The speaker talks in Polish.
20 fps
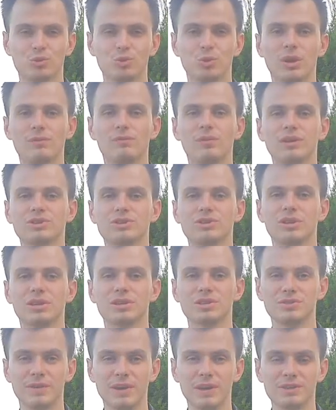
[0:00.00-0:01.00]
która
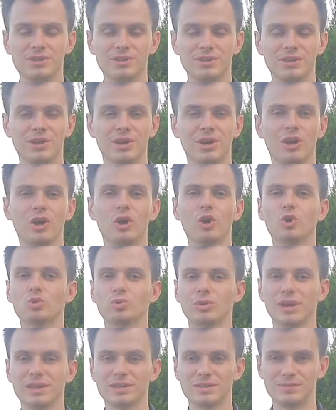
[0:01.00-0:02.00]
właśnie świeci,
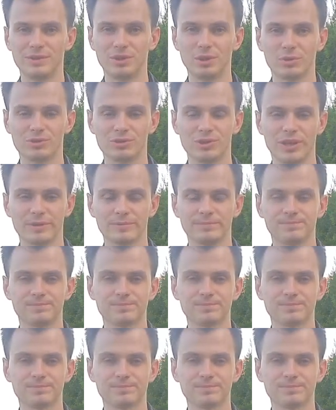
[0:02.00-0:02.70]
która jest widoczna.